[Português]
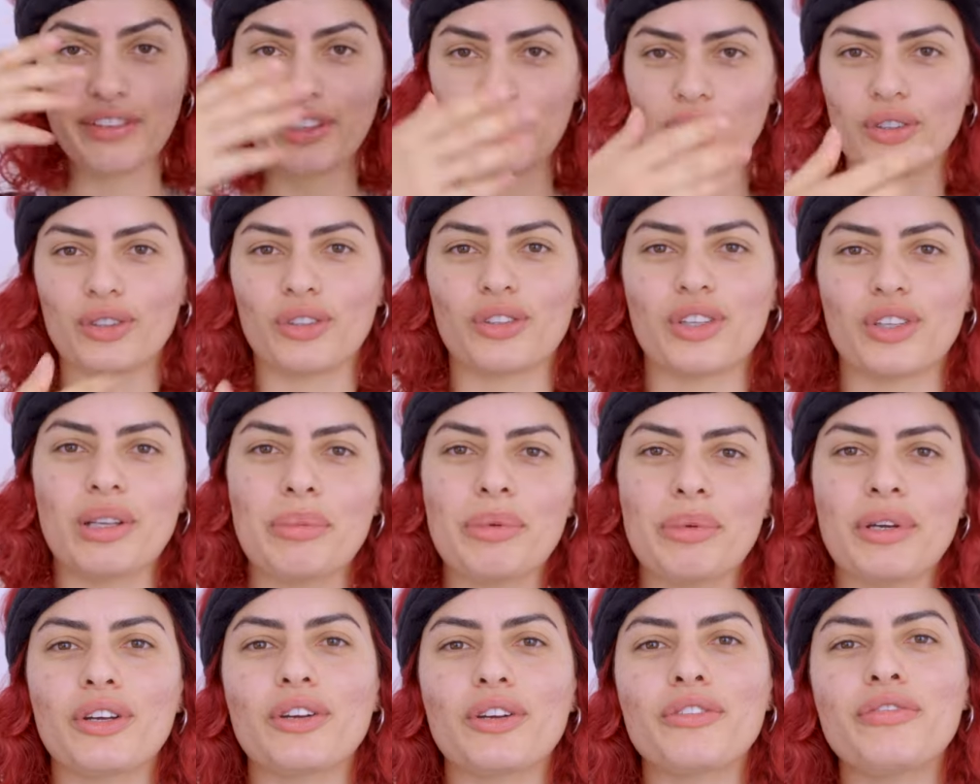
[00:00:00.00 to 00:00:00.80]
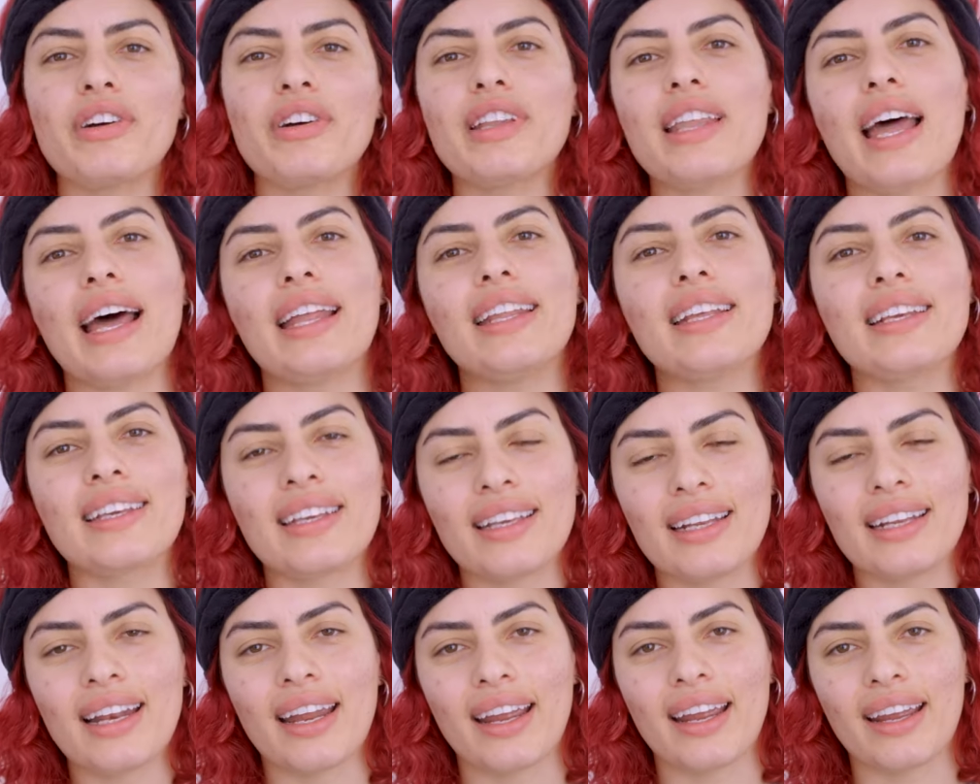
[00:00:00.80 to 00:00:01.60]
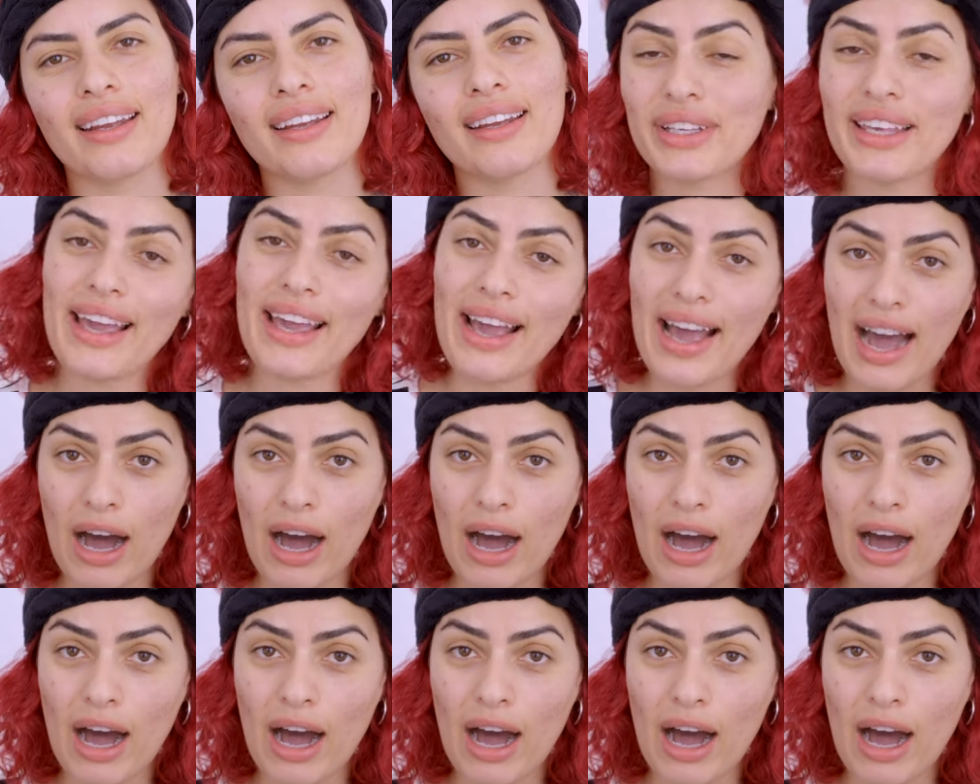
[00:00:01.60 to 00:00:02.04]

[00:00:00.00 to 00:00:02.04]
vendo que eu tô toda microfonada aqui, né? Porque é